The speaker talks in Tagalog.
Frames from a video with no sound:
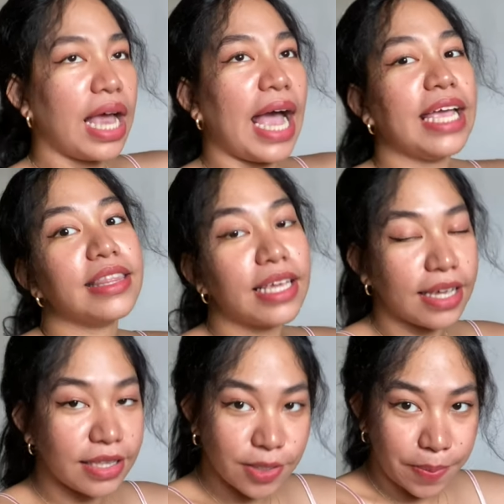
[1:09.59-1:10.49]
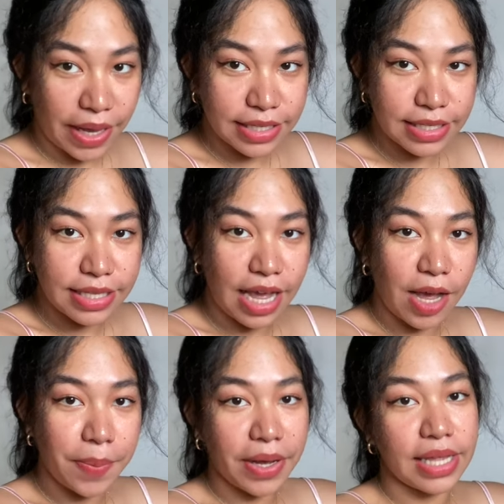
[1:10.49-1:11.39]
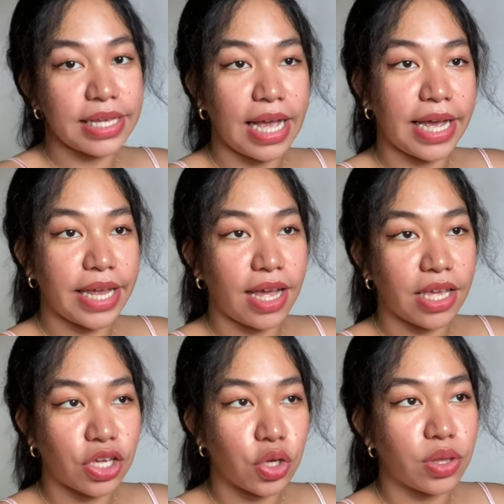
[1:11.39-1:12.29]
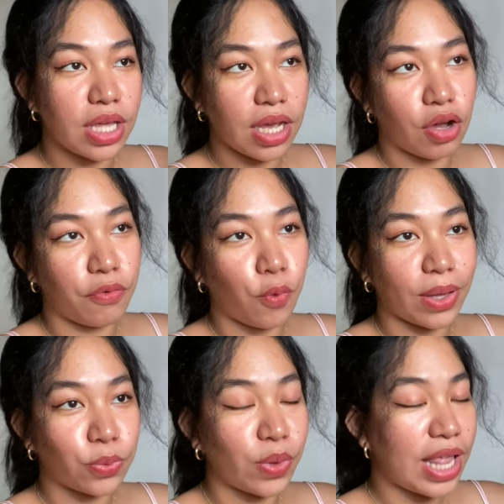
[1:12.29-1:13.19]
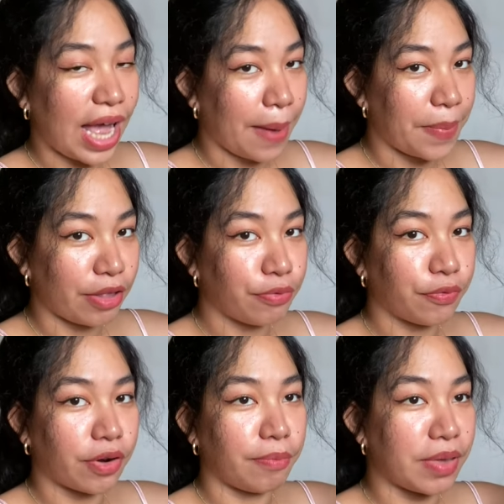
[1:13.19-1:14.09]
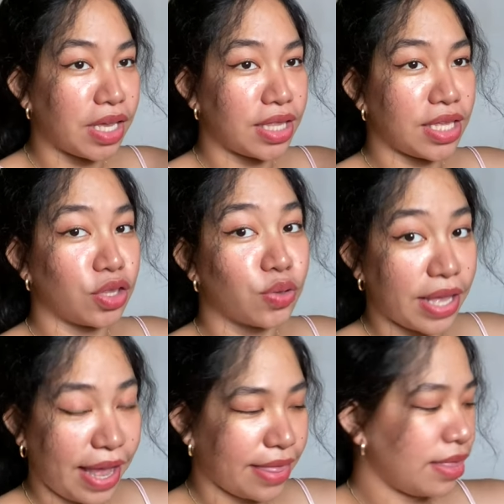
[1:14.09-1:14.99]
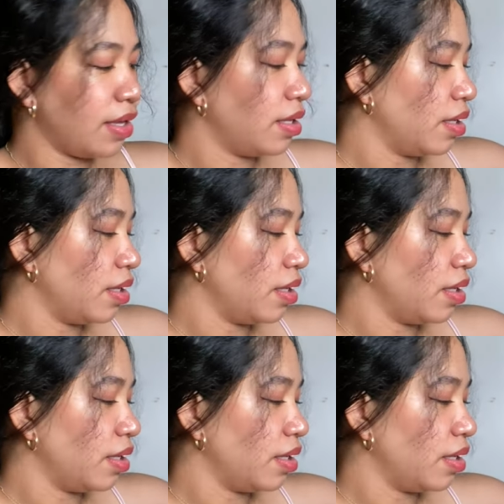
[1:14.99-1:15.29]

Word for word: I think it's best na kapag ka nagagaya kayo, you think of what will happen from beginning to the end.